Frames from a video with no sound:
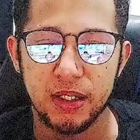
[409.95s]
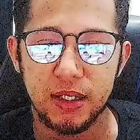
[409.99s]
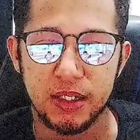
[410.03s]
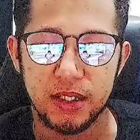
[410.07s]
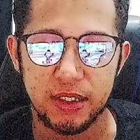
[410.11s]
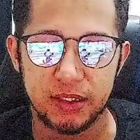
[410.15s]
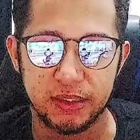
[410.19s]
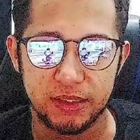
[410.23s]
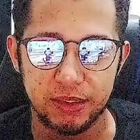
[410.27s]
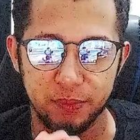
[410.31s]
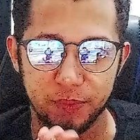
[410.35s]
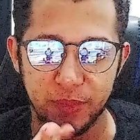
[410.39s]

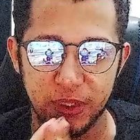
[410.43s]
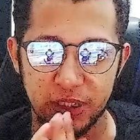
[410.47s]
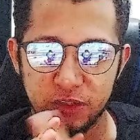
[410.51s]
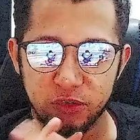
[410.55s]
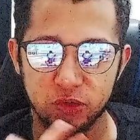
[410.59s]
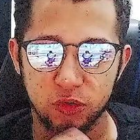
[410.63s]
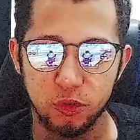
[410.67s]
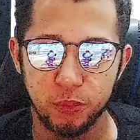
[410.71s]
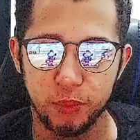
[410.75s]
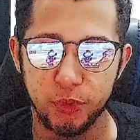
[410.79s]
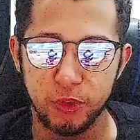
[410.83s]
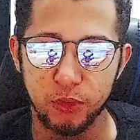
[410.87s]
E também
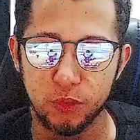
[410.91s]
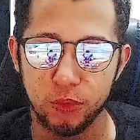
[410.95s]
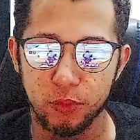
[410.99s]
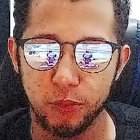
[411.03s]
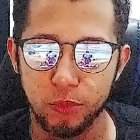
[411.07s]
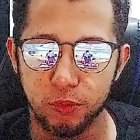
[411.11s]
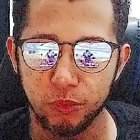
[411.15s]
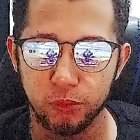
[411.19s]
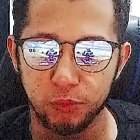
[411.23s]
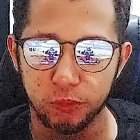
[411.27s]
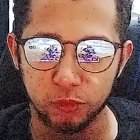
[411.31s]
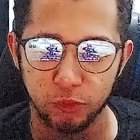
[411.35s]
sobre o
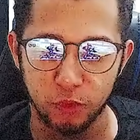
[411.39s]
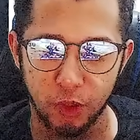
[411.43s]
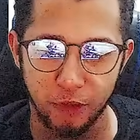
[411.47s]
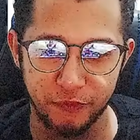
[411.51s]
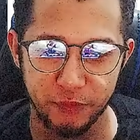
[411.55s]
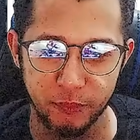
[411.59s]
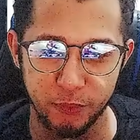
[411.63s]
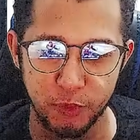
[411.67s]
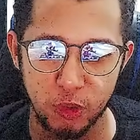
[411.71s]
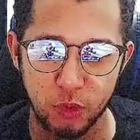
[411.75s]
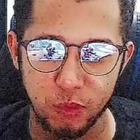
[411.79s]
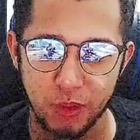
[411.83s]

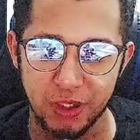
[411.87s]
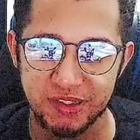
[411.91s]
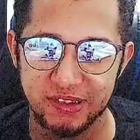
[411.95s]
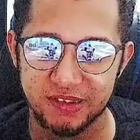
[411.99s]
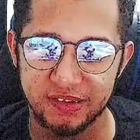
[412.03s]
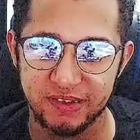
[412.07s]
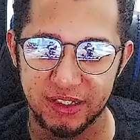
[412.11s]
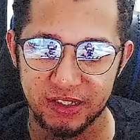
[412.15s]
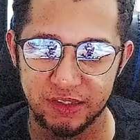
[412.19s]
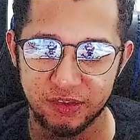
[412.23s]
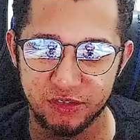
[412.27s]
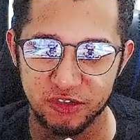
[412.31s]

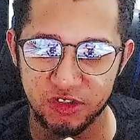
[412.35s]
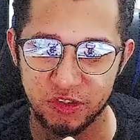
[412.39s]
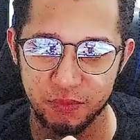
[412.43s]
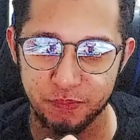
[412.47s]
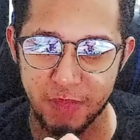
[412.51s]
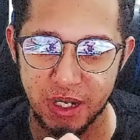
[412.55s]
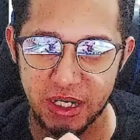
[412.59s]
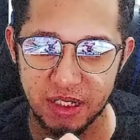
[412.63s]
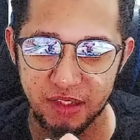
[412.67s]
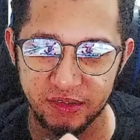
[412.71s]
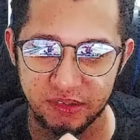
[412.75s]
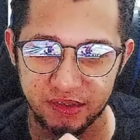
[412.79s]
9400 de
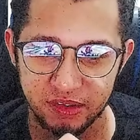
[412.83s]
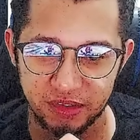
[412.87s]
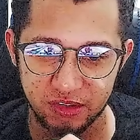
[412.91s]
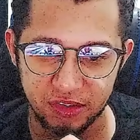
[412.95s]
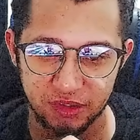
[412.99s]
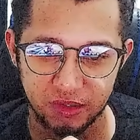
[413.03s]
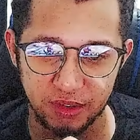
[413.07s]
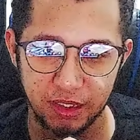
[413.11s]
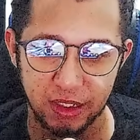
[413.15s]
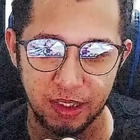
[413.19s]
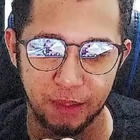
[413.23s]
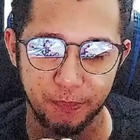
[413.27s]
Dimensity,
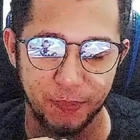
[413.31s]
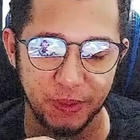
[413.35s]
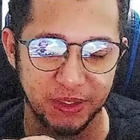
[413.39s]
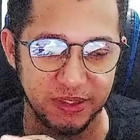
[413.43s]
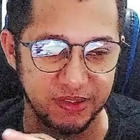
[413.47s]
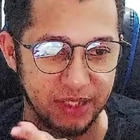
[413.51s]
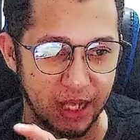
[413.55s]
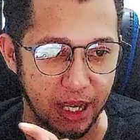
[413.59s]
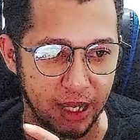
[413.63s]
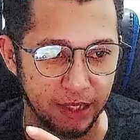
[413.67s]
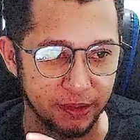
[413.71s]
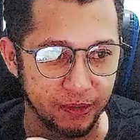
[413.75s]
né,
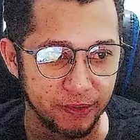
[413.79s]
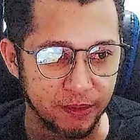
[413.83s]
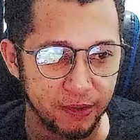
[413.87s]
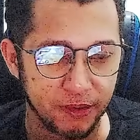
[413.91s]
rapaziada?